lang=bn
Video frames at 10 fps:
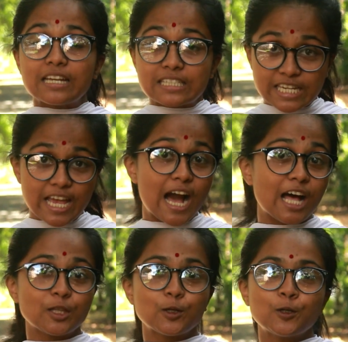সেই
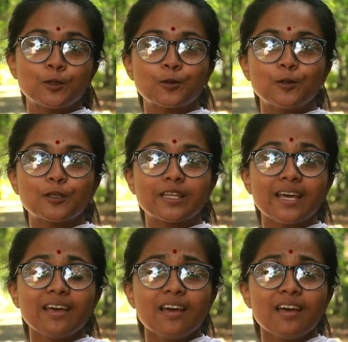আন্দোলনগুলোতে